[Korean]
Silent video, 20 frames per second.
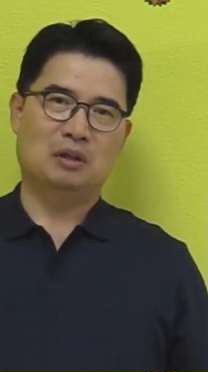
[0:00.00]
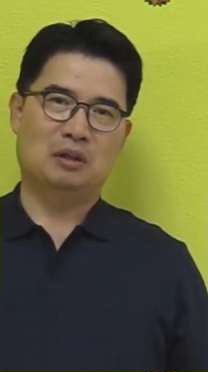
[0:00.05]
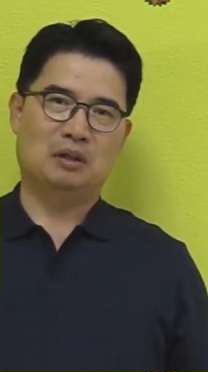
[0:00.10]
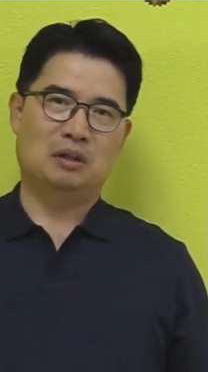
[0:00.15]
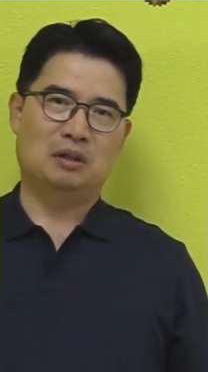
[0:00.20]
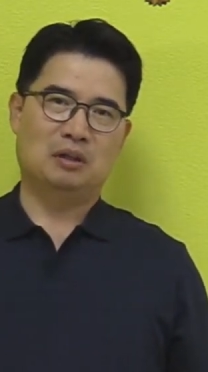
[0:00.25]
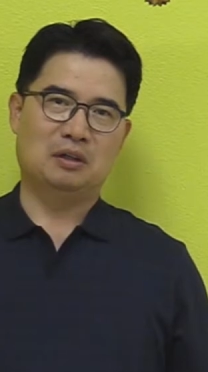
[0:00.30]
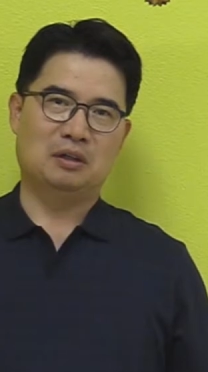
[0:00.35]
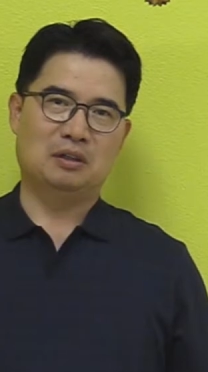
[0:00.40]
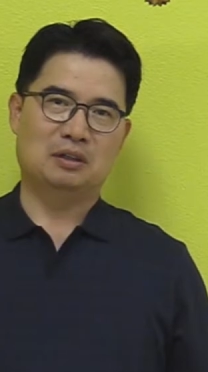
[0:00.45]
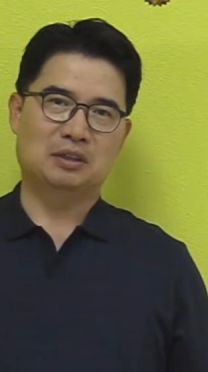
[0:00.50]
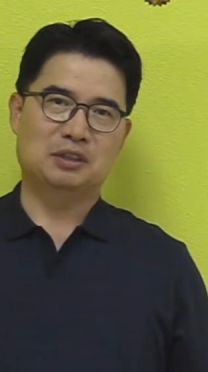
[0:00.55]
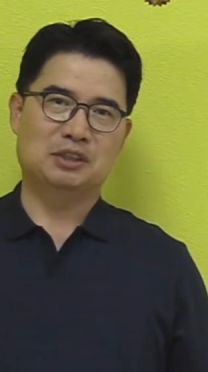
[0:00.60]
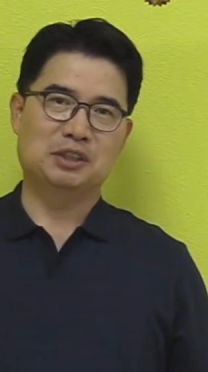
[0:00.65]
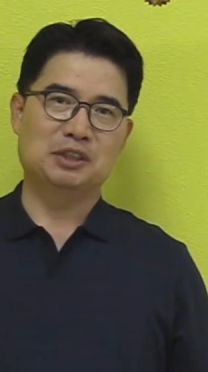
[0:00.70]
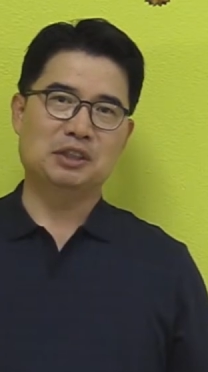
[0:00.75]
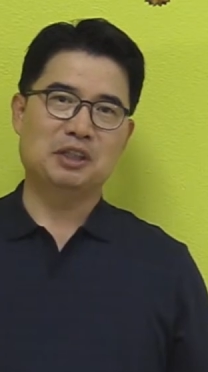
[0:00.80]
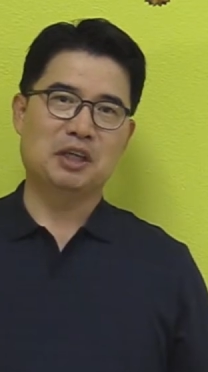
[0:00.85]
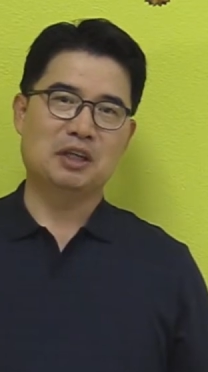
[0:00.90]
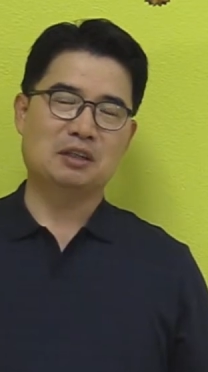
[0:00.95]
어,
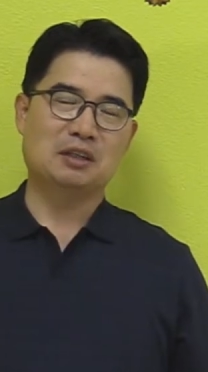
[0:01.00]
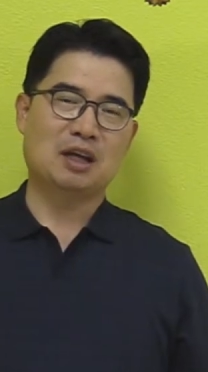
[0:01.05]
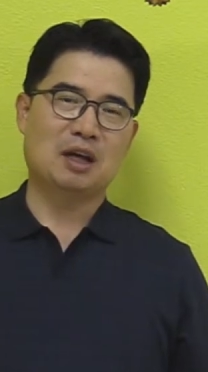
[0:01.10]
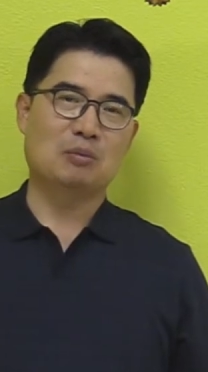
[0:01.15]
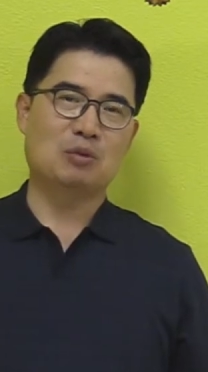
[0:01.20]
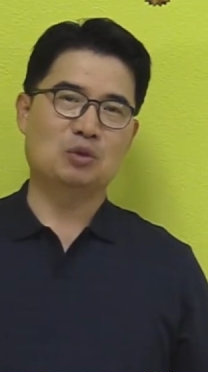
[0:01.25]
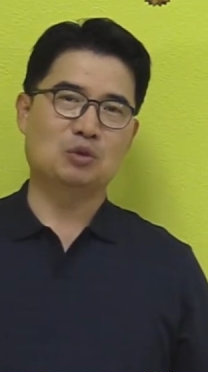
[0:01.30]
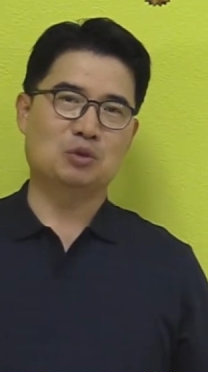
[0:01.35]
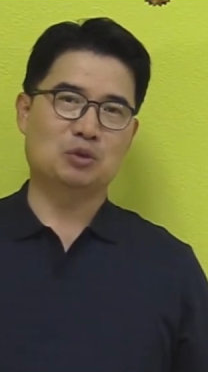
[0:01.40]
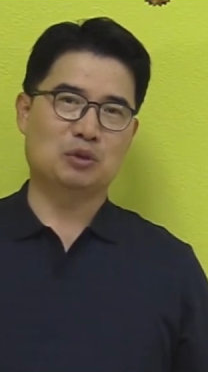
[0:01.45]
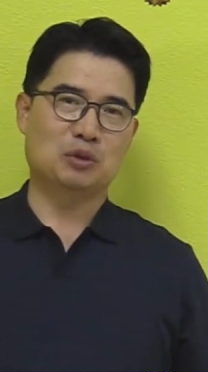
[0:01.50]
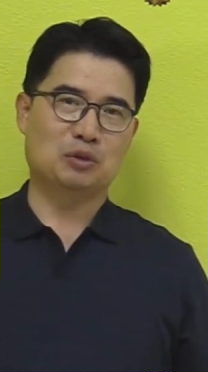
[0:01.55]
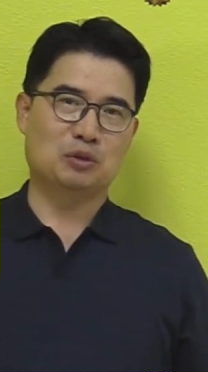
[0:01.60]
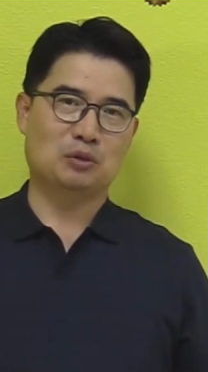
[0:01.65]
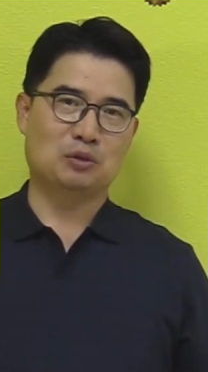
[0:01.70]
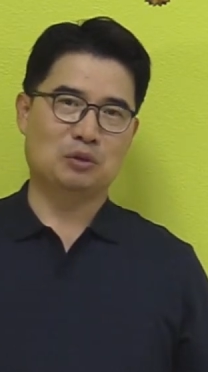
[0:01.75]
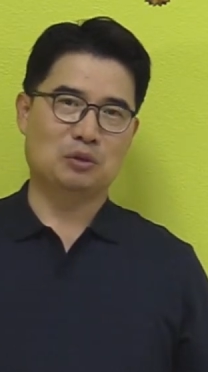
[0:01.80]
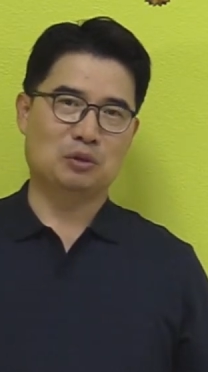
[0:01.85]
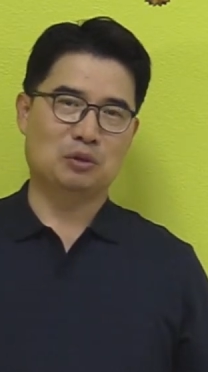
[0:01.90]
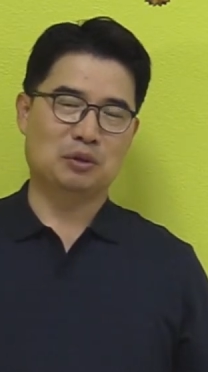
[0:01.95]
시리아는 가본 적이
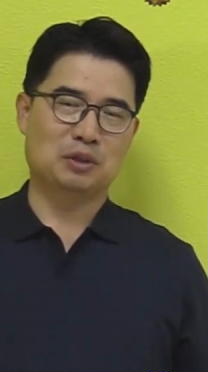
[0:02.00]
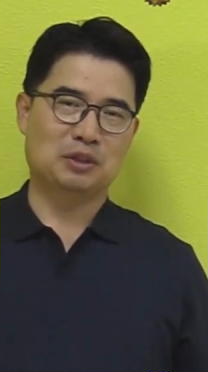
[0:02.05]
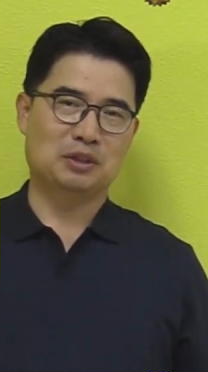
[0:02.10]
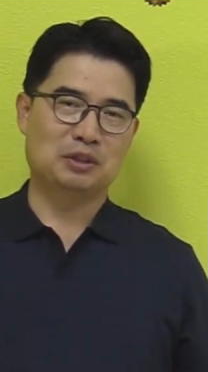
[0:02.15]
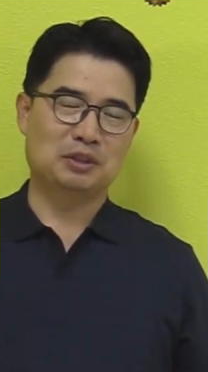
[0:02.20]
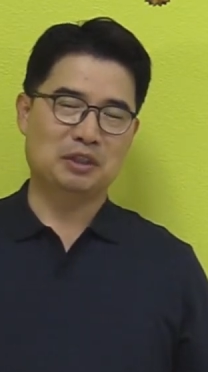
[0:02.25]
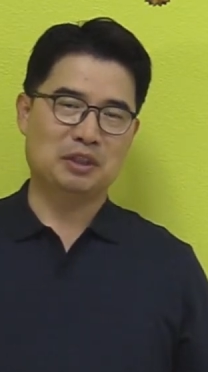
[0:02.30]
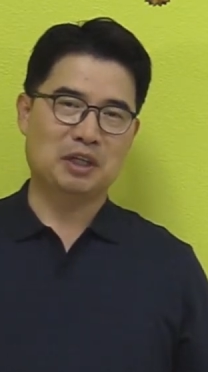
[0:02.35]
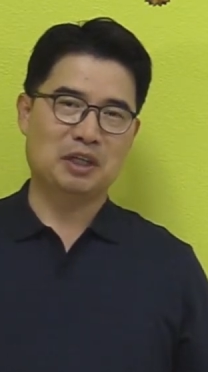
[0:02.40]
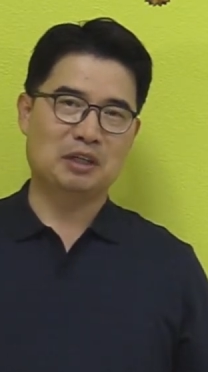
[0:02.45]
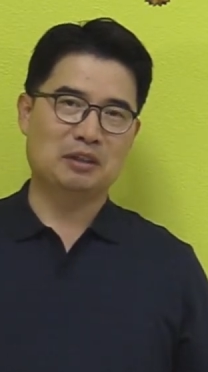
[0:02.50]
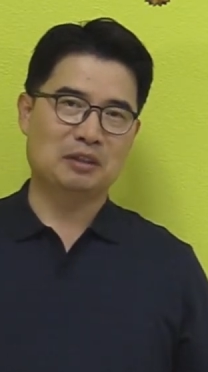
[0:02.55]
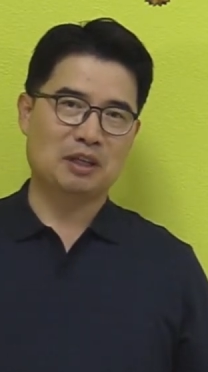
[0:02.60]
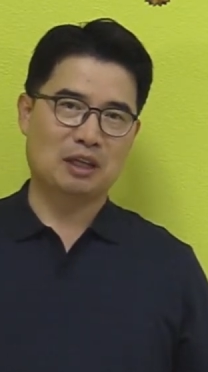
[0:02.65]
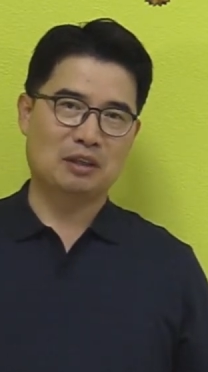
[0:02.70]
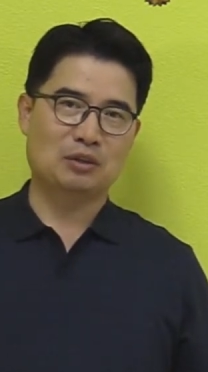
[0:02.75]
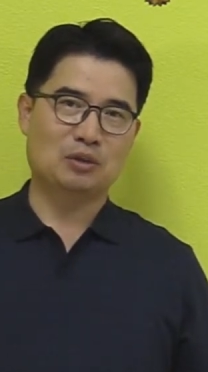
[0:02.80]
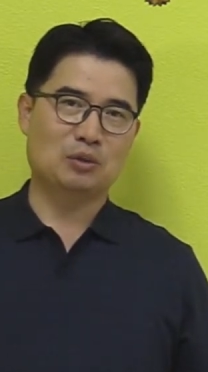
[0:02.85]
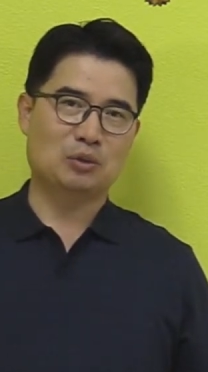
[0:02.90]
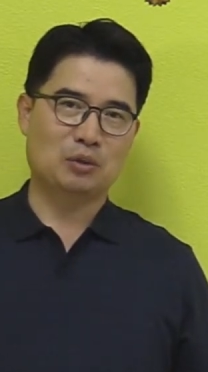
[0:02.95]
없고 이 시리아에 있는
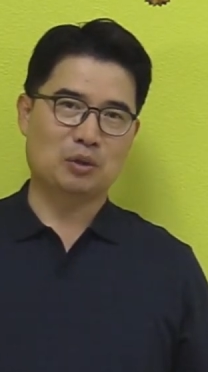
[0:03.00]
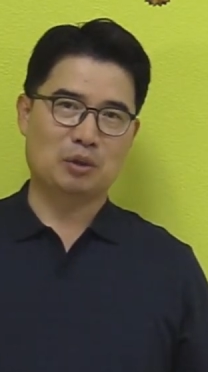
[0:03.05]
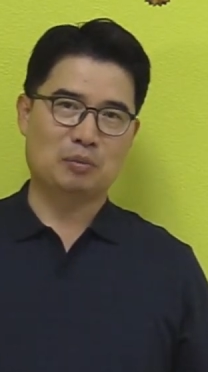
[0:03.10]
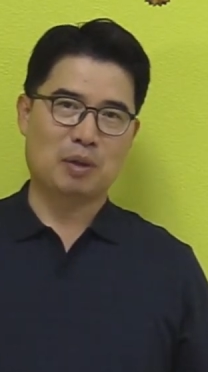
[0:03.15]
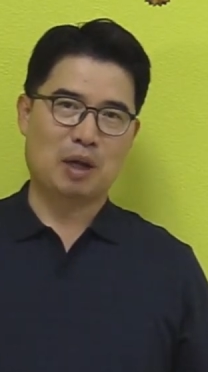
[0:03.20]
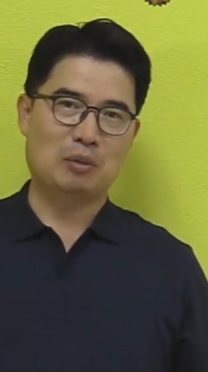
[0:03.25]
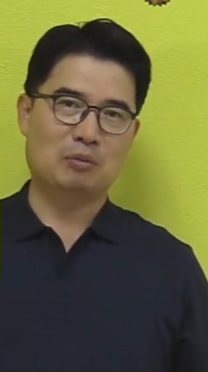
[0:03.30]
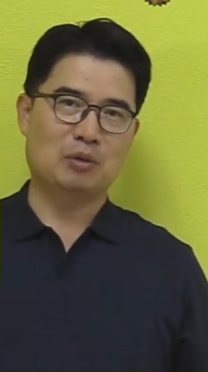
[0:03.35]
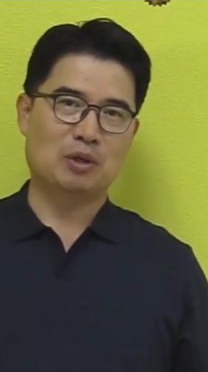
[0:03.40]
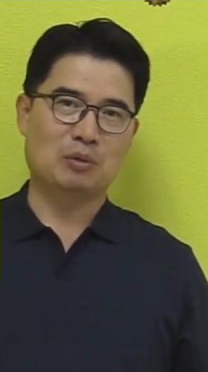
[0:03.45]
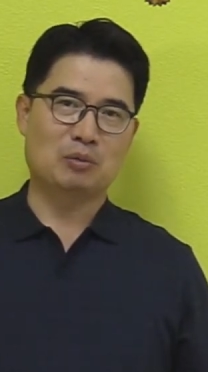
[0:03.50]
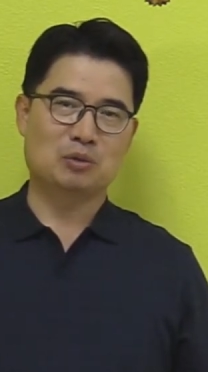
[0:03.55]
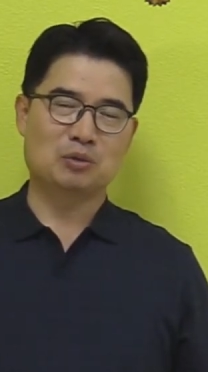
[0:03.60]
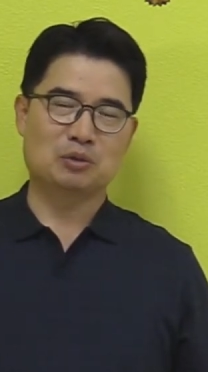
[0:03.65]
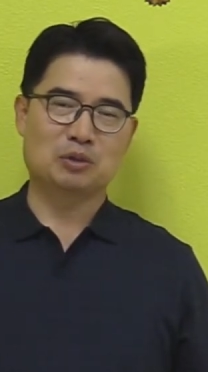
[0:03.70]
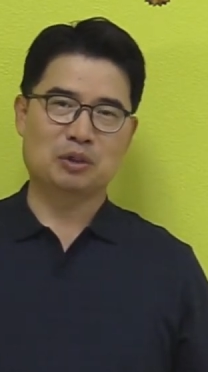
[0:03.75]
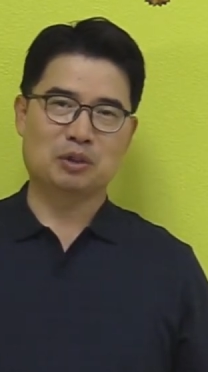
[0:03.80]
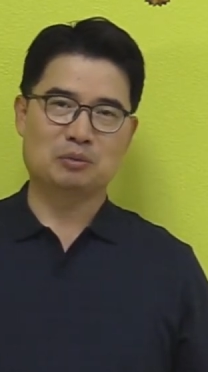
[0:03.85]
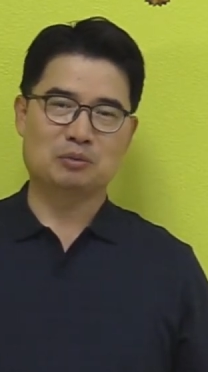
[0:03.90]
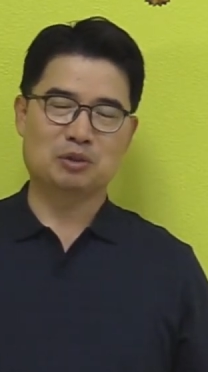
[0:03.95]
안디옥 교회를 방문해 본
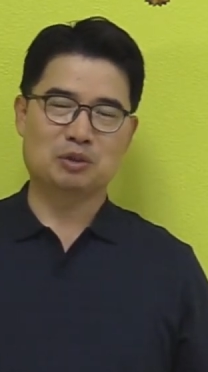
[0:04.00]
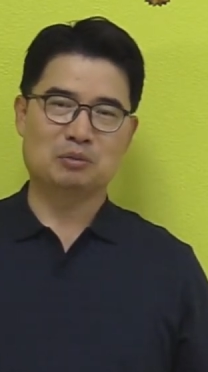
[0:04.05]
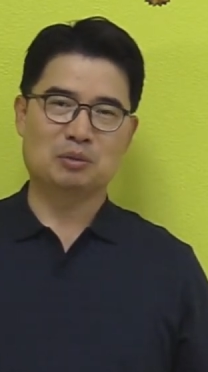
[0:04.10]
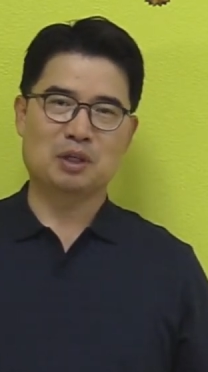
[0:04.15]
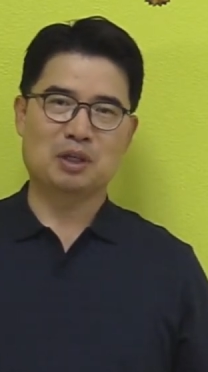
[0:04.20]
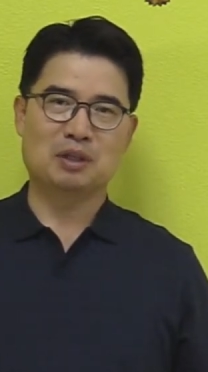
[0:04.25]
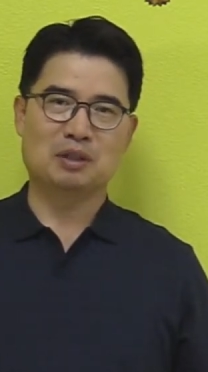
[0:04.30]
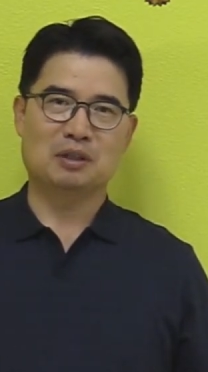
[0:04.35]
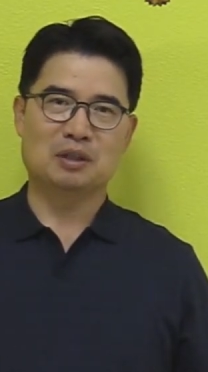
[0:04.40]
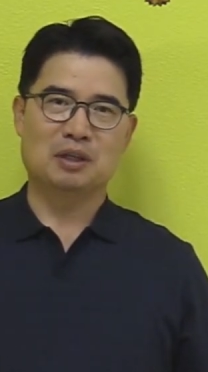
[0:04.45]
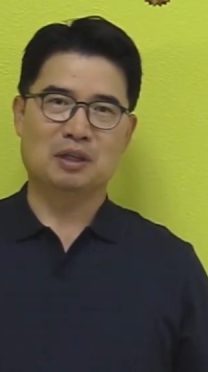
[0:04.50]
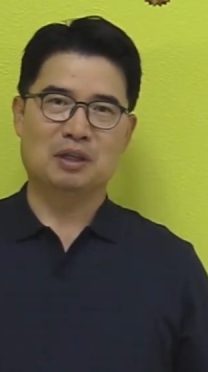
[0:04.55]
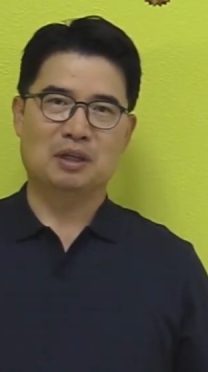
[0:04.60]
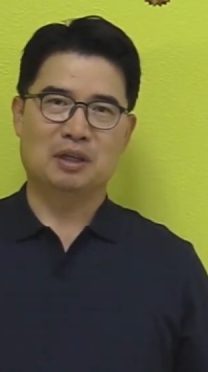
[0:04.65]
적이 없지만